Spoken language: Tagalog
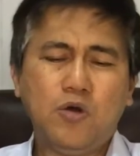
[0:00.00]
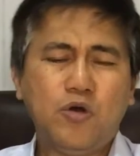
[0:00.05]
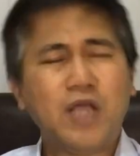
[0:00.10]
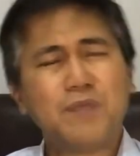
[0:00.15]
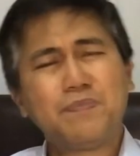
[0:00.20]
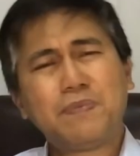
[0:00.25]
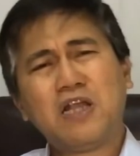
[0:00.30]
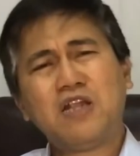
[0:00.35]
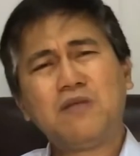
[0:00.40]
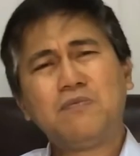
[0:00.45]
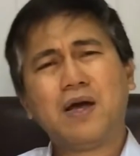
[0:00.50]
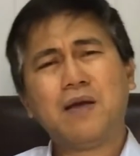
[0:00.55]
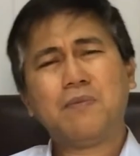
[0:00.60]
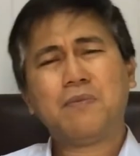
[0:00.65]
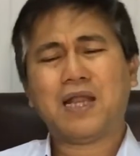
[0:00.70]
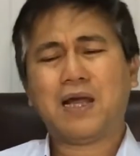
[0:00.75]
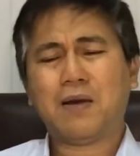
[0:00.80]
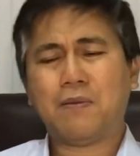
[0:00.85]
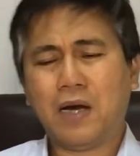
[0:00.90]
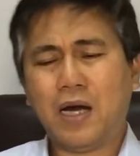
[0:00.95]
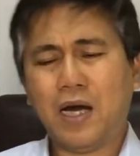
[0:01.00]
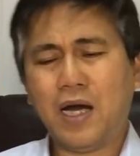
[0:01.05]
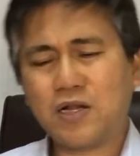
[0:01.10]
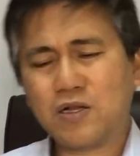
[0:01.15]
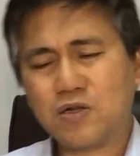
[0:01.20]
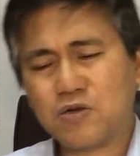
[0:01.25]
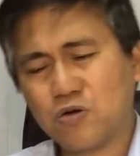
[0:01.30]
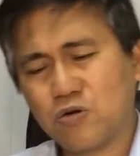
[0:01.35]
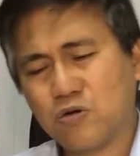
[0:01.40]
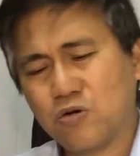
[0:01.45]
Ngunit paano mga
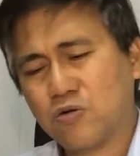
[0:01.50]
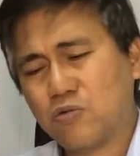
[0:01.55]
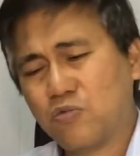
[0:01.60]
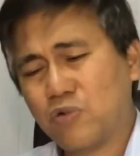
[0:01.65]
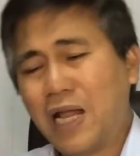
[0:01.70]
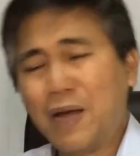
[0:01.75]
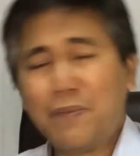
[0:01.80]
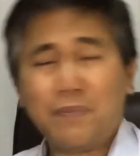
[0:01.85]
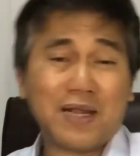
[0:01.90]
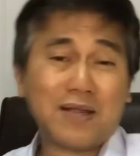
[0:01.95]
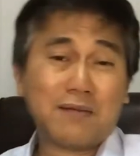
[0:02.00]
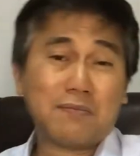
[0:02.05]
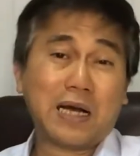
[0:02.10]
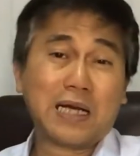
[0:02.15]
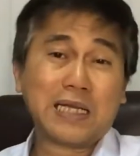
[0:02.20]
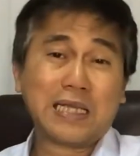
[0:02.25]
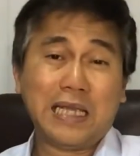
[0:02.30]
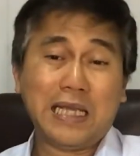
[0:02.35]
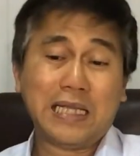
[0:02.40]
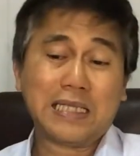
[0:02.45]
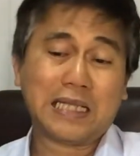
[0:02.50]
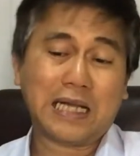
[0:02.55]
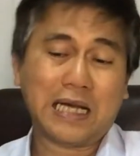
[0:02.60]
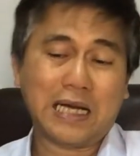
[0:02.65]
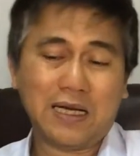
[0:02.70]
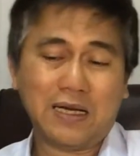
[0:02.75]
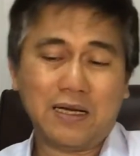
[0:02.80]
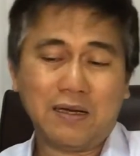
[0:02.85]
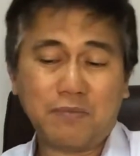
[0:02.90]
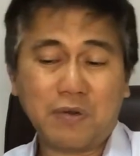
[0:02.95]
minamahal kung wala pa rin
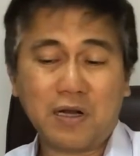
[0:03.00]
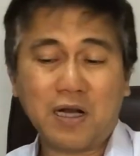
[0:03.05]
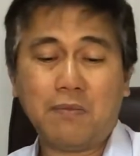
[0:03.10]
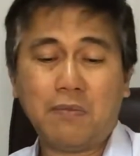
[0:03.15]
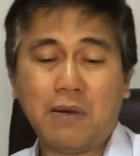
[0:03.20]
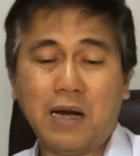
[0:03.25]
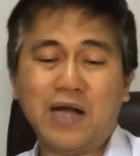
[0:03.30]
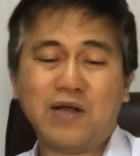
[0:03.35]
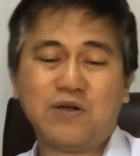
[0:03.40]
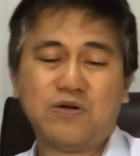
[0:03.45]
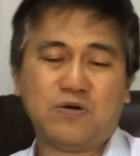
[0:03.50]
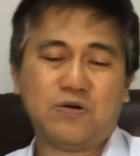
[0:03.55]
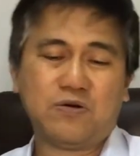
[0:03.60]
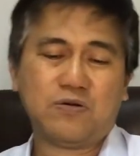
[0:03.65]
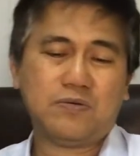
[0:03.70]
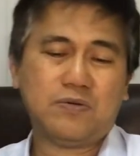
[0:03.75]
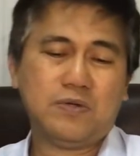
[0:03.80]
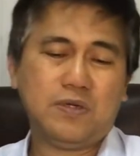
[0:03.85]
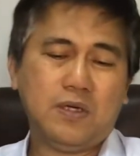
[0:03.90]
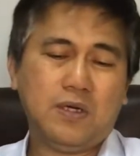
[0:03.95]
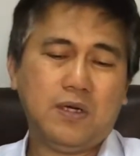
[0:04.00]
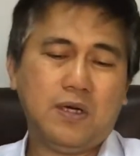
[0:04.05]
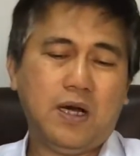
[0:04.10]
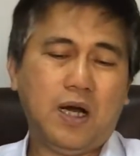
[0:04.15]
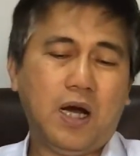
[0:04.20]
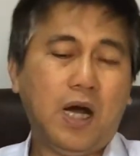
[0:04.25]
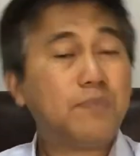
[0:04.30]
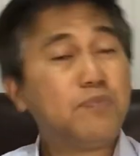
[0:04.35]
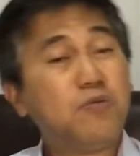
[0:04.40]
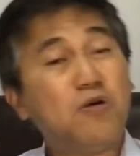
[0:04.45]
makitang pagbabago
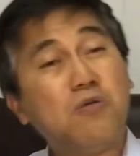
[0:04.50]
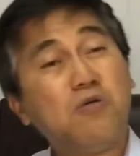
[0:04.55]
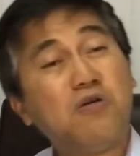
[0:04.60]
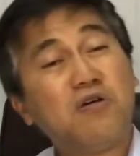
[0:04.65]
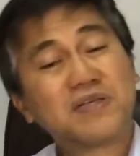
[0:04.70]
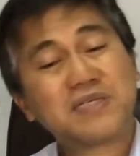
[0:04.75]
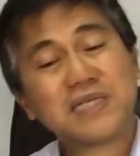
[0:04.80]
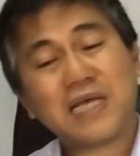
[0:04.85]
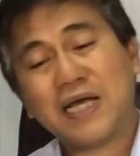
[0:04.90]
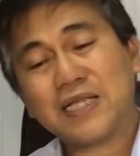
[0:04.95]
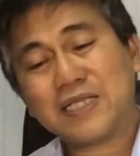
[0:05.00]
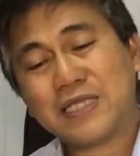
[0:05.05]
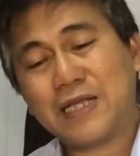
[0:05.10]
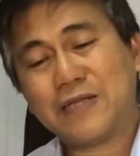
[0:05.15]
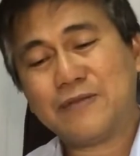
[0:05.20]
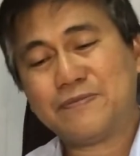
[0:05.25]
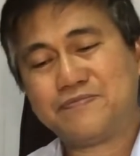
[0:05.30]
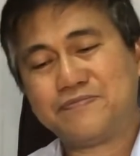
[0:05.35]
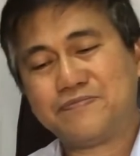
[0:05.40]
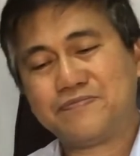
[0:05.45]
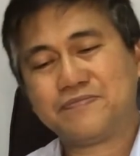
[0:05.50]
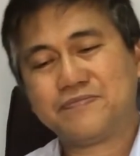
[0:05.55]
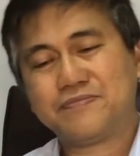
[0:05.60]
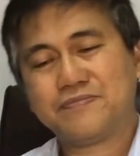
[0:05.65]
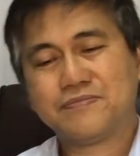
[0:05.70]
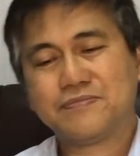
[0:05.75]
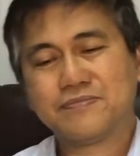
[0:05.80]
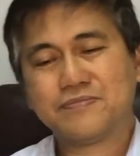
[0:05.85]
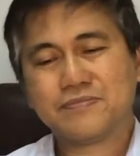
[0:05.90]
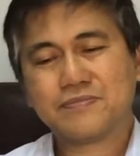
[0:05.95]
at pumunga sa atin?
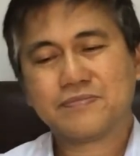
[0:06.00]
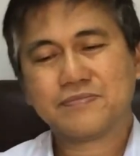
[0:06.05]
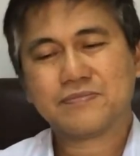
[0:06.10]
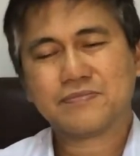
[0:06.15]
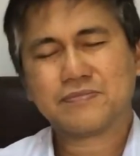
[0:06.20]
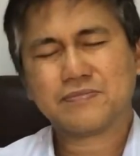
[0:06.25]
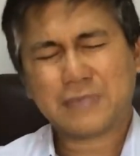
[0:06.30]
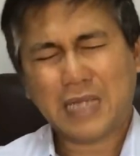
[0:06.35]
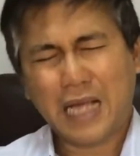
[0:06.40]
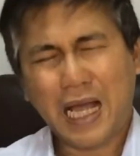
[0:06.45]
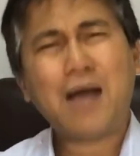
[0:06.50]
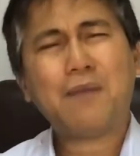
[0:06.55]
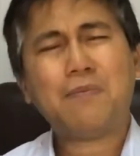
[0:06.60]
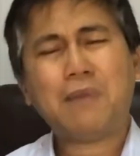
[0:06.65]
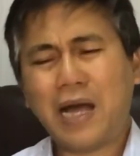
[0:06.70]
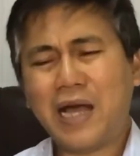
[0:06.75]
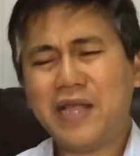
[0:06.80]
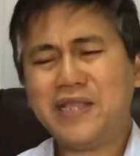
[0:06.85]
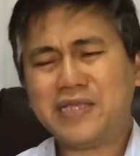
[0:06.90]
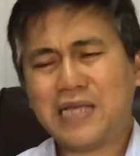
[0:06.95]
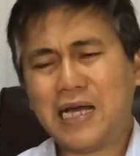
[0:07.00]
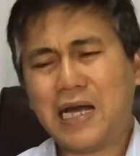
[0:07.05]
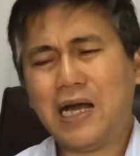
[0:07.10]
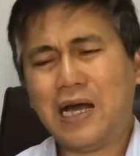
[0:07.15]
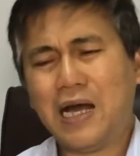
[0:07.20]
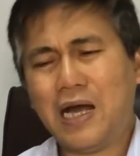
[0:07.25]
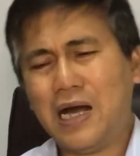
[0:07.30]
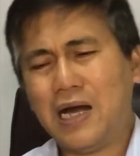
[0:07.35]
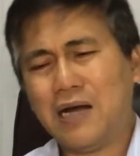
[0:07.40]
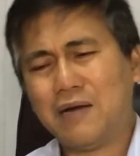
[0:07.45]
Habaan
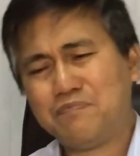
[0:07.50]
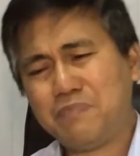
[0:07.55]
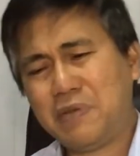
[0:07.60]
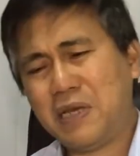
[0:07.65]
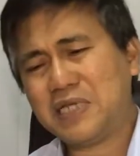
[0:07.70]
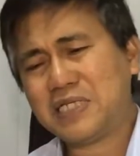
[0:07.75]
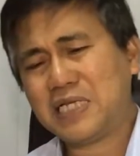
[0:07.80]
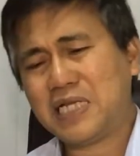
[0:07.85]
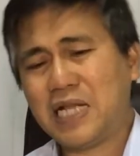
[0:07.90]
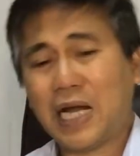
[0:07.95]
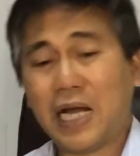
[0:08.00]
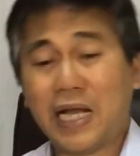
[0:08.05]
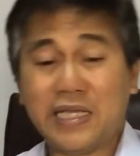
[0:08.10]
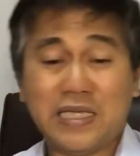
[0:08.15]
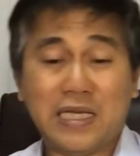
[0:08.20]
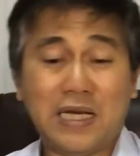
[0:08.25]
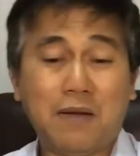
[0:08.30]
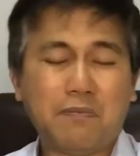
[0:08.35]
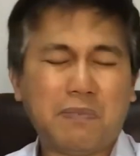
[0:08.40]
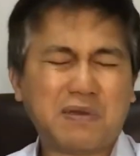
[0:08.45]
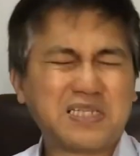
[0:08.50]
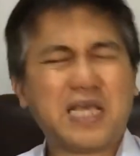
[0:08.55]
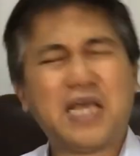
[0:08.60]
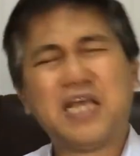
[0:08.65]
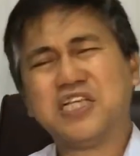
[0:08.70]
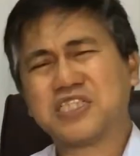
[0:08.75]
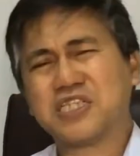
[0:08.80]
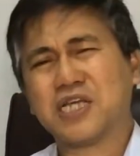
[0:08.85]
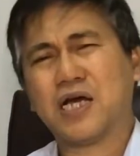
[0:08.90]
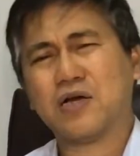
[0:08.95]
niya ang pisi ng kanyang
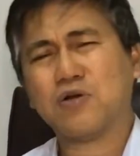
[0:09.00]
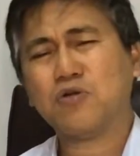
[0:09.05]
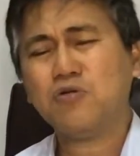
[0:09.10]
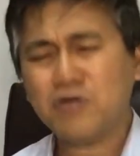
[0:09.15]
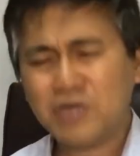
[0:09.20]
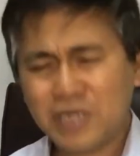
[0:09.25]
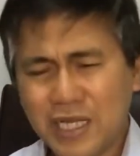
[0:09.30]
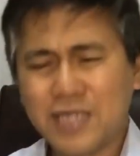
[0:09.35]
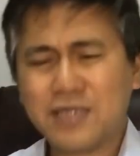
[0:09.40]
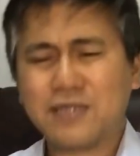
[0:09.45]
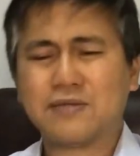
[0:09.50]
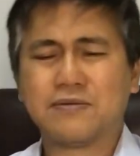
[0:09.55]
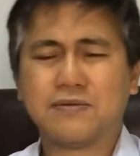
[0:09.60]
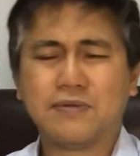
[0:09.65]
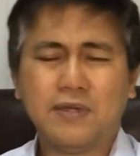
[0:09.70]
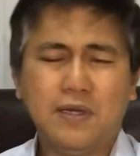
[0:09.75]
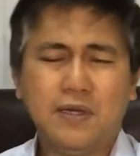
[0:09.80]
pasensya. Ngunit,